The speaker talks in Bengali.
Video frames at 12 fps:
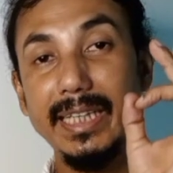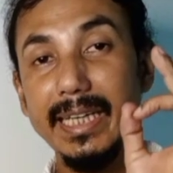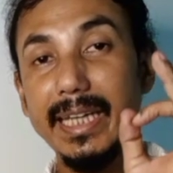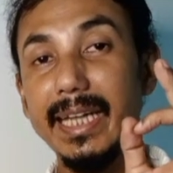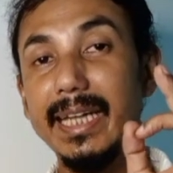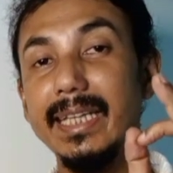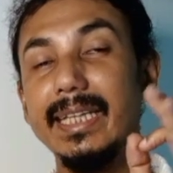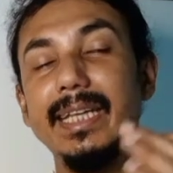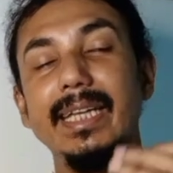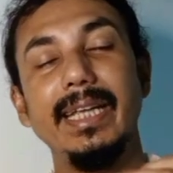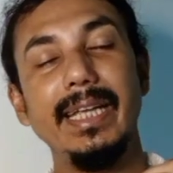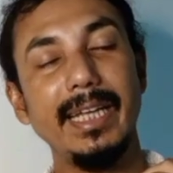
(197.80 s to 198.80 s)
ধীরে
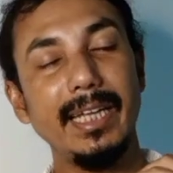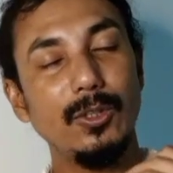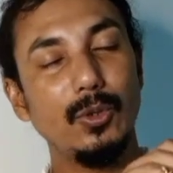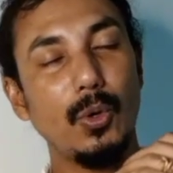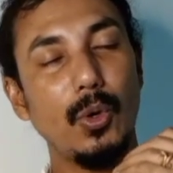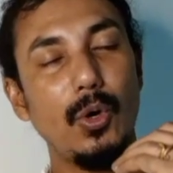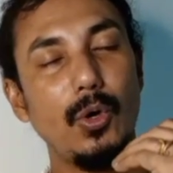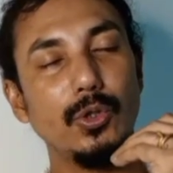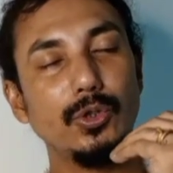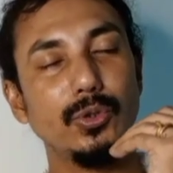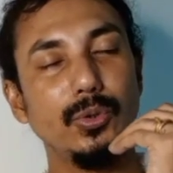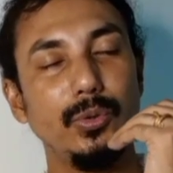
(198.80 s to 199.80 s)
ধীরে
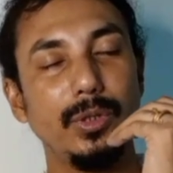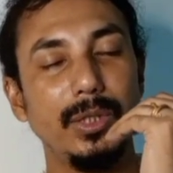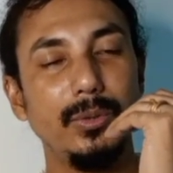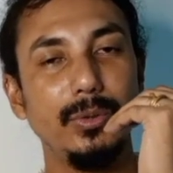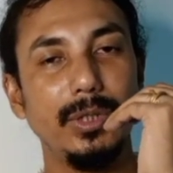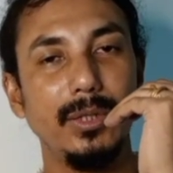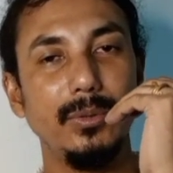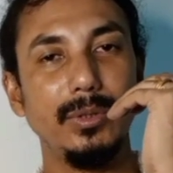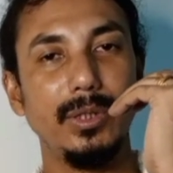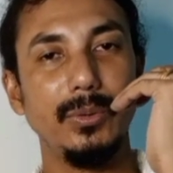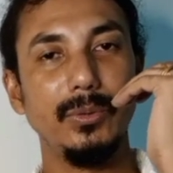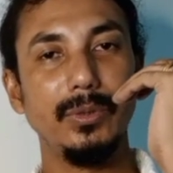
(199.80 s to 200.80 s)
দশ গুনতে গুনতে
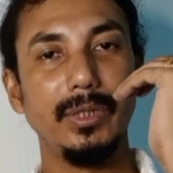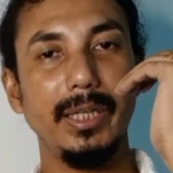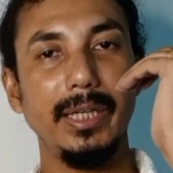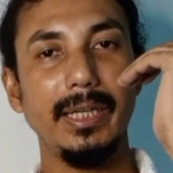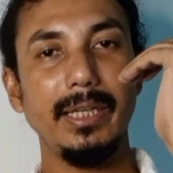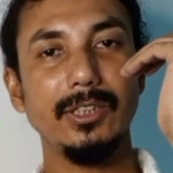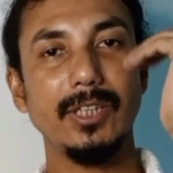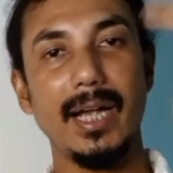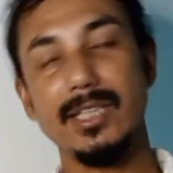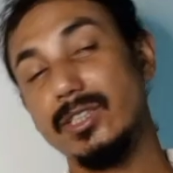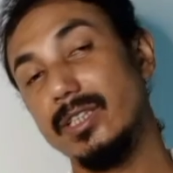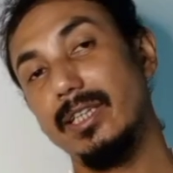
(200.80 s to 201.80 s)
গুনতে গুনতে
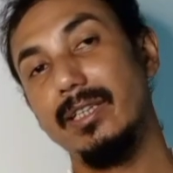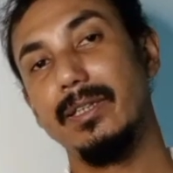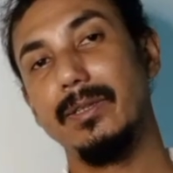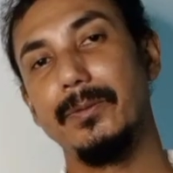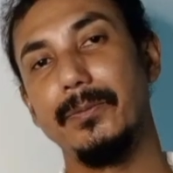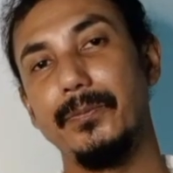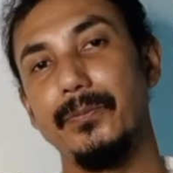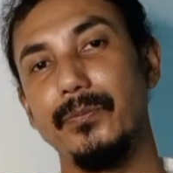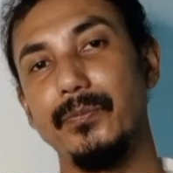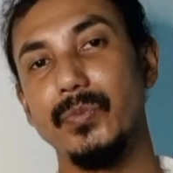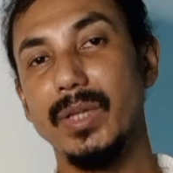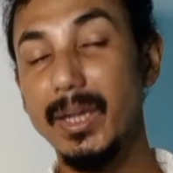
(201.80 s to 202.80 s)
শ্বাস নিন
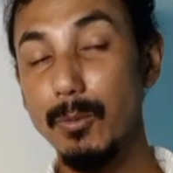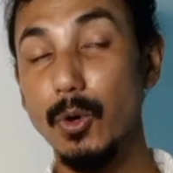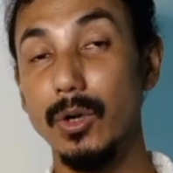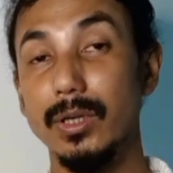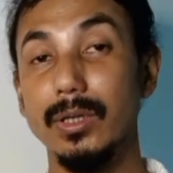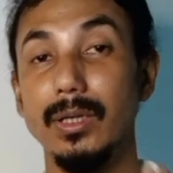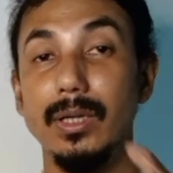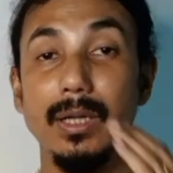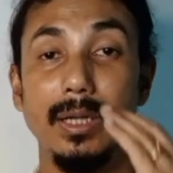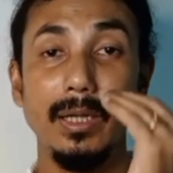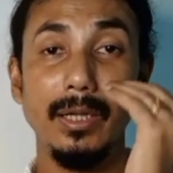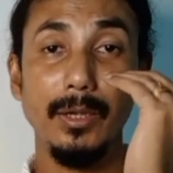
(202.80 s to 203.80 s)
এবং
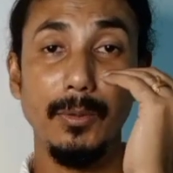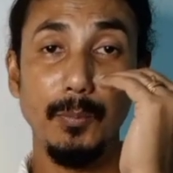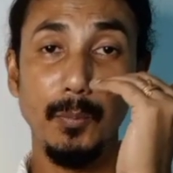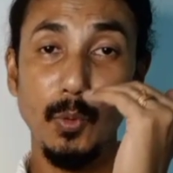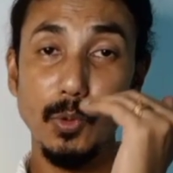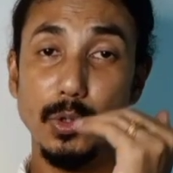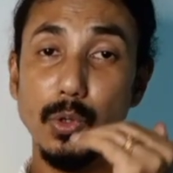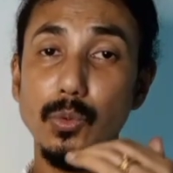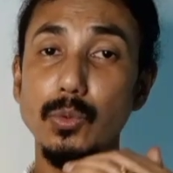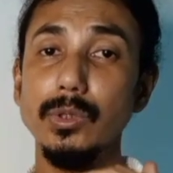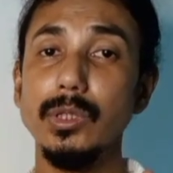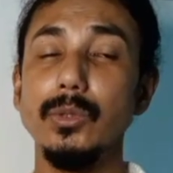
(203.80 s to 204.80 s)
পনেরো
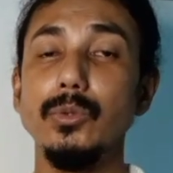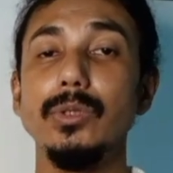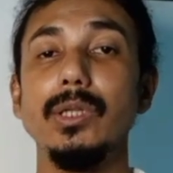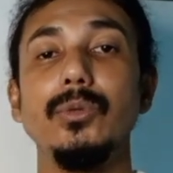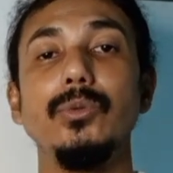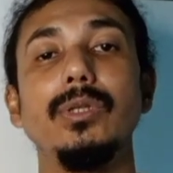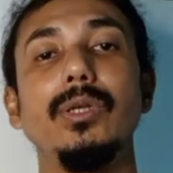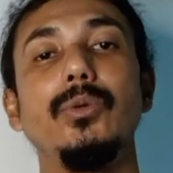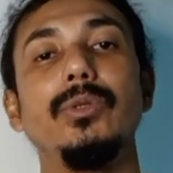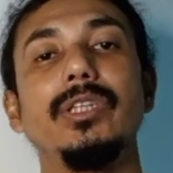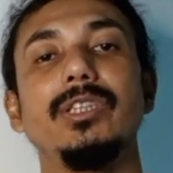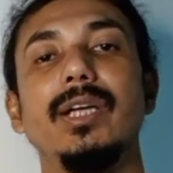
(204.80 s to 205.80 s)
গুনতে গুনতে গুনতে
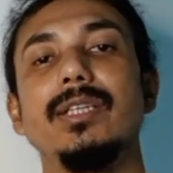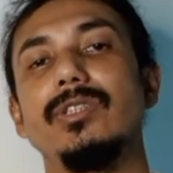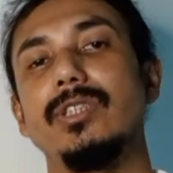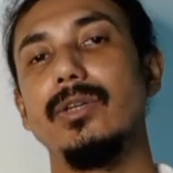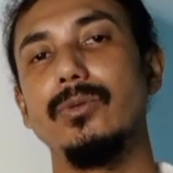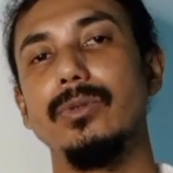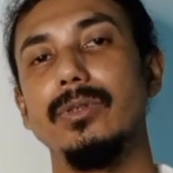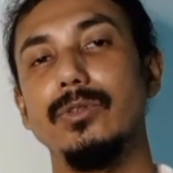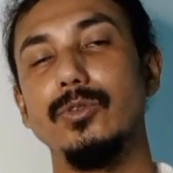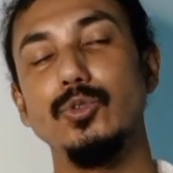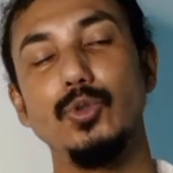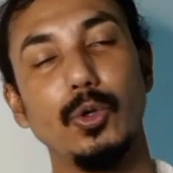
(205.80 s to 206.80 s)
গুনতে শ্বাস ছাড়ুন
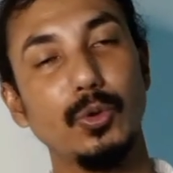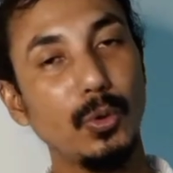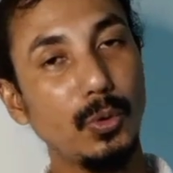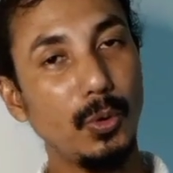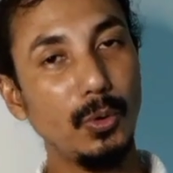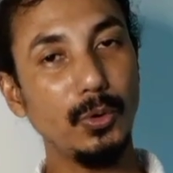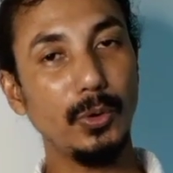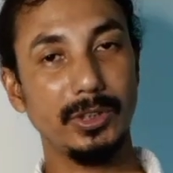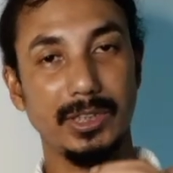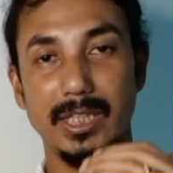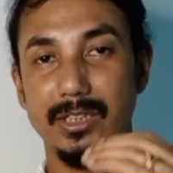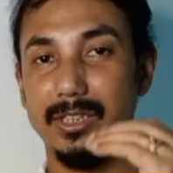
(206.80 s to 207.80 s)
যতক্ষণ
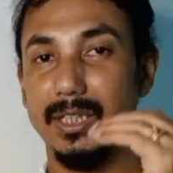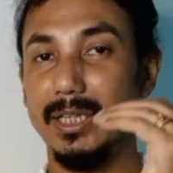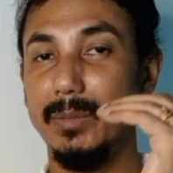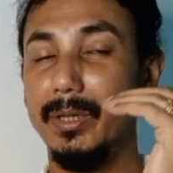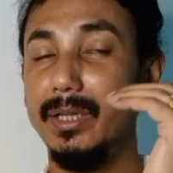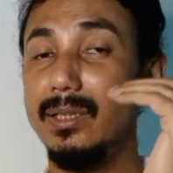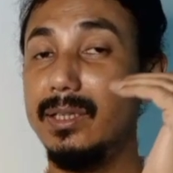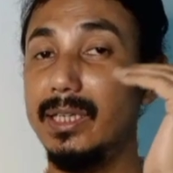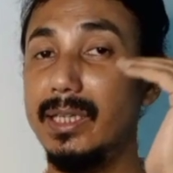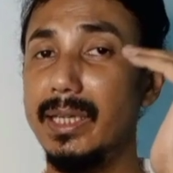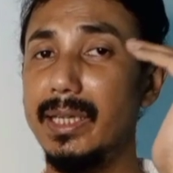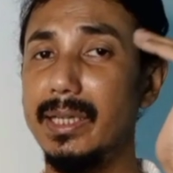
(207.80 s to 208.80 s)
ধরে শ্বাসটা নেবেন
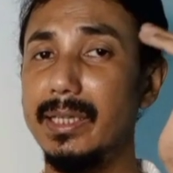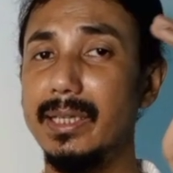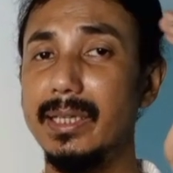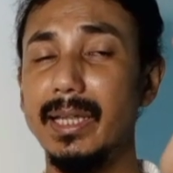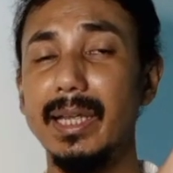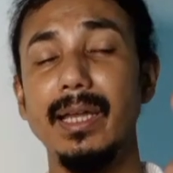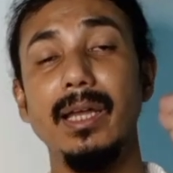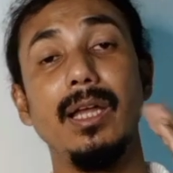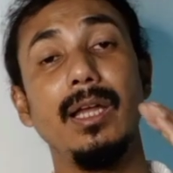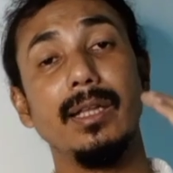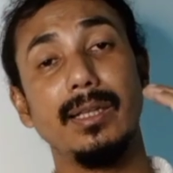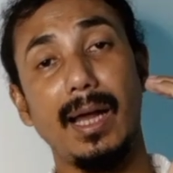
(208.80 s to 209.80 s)
ধীরে ধীরে
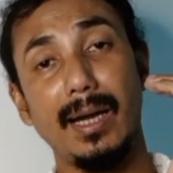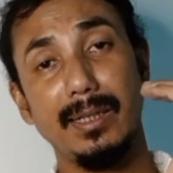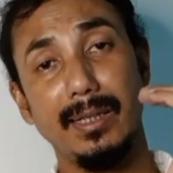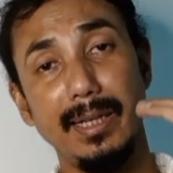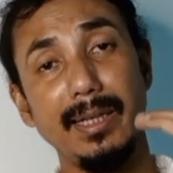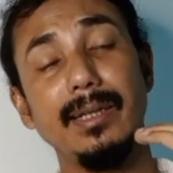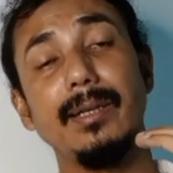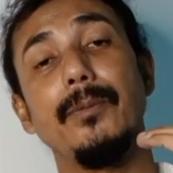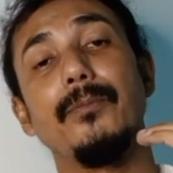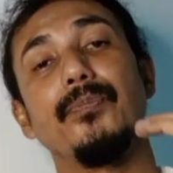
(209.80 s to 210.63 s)
তার ঠিক